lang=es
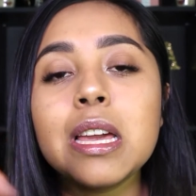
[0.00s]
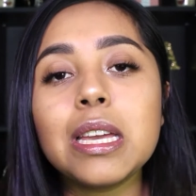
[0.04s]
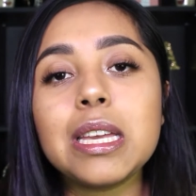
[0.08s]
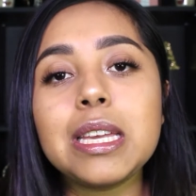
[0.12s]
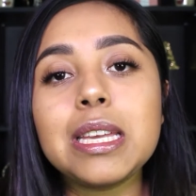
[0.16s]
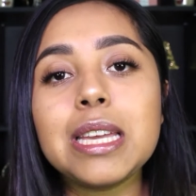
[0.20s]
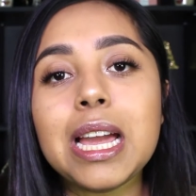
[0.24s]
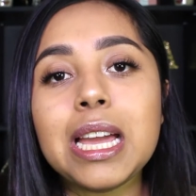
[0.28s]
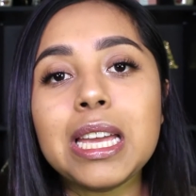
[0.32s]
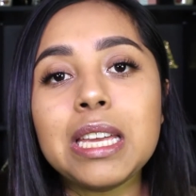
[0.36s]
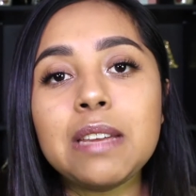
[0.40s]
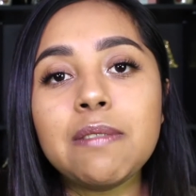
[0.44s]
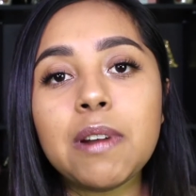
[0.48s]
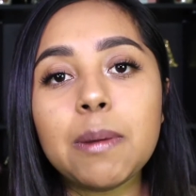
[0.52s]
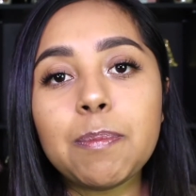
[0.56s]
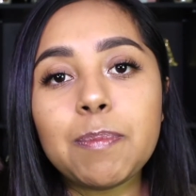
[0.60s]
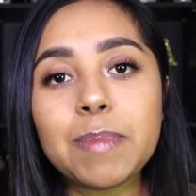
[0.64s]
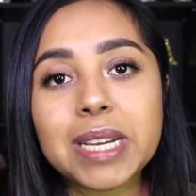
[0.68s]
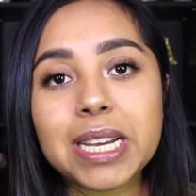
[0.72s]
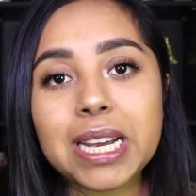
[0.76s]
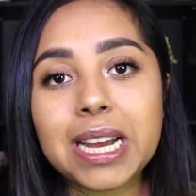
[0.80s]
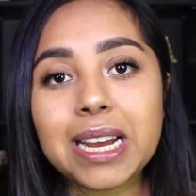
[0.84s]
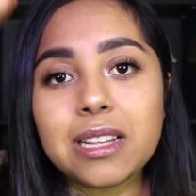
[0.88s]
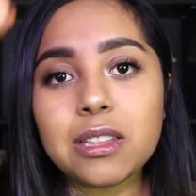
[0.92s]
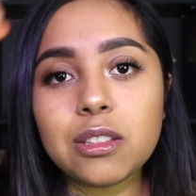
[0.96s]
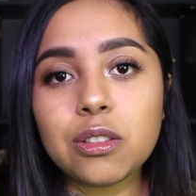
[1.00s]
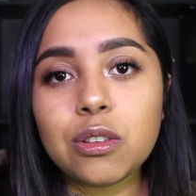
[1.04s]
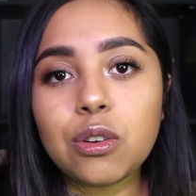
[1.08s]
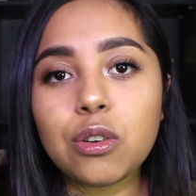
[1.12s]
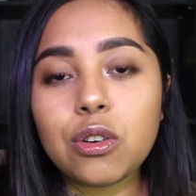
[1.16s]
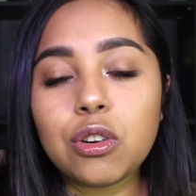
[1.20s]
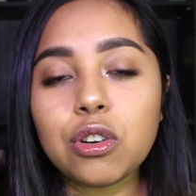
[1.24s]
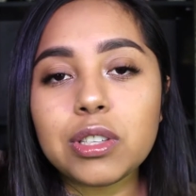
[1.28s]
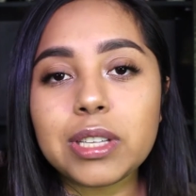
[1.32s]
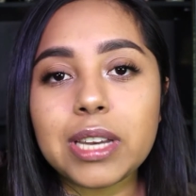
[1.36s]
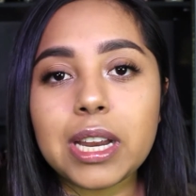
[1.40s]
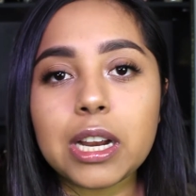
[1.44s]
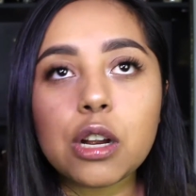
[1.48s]
y ahí va pegando
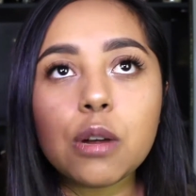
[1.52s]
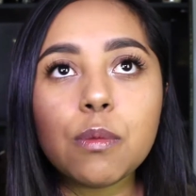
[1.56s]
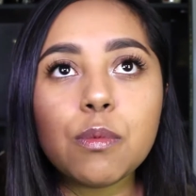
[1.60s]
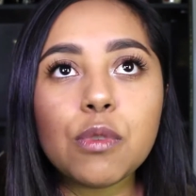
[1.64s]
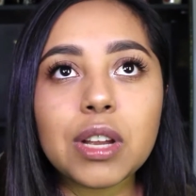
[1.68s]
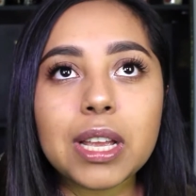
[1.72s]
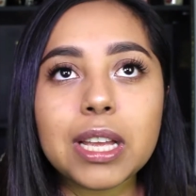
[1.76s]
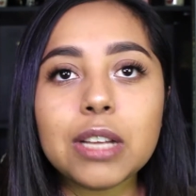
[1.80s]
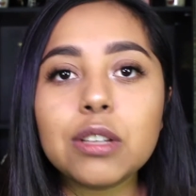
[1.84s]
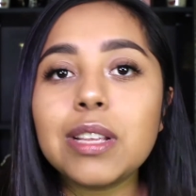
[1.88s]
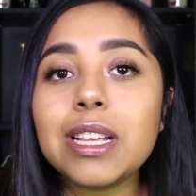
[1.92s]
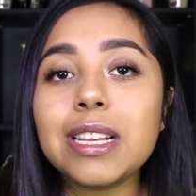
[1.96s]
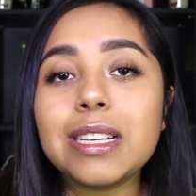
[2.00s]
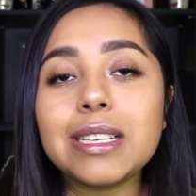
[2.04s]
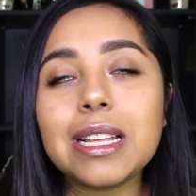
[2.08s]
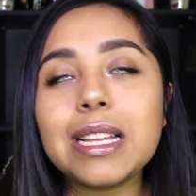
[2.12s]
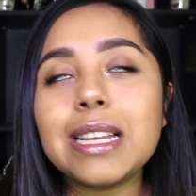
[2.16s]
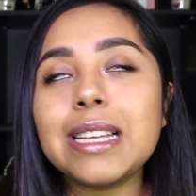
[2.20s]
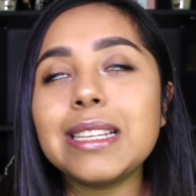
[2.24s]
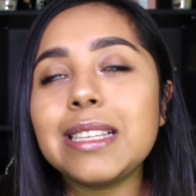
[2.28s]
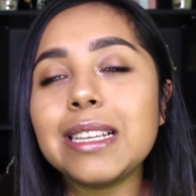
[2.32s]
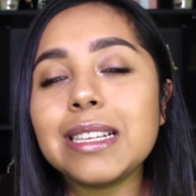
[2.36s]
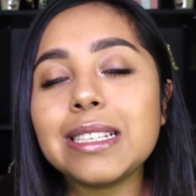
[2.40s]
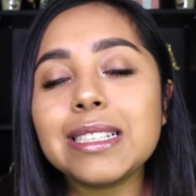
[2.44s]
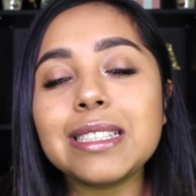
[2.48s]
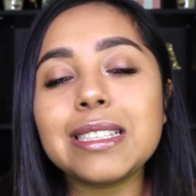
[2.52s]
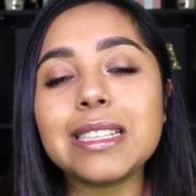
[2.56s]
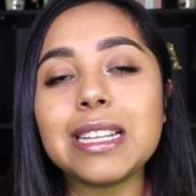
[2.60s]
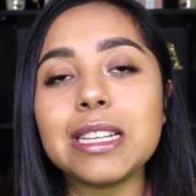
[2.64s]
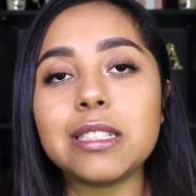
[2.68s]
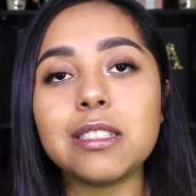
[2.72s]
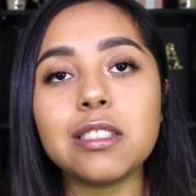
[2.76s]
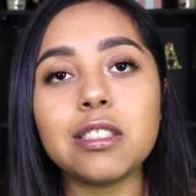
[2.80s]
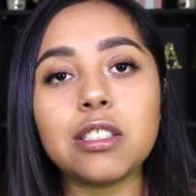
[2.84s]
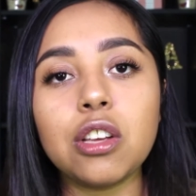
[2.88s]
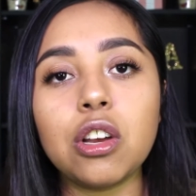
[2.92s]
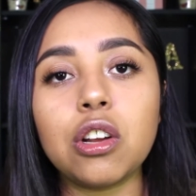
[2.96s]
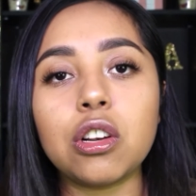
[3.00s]
otra, como que, o sea, es
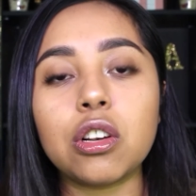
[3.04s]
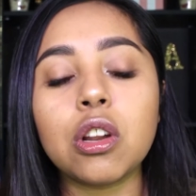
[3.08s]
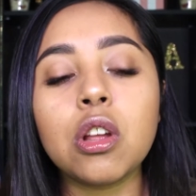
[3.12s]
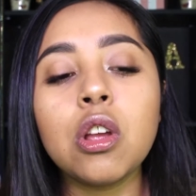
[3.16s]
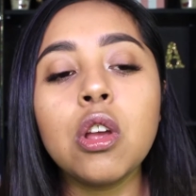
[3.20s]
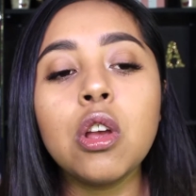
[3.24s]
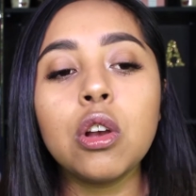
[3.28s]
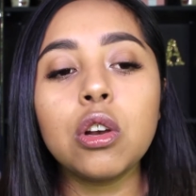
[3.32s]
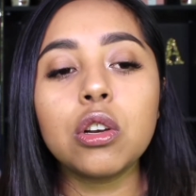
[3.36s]
extensión,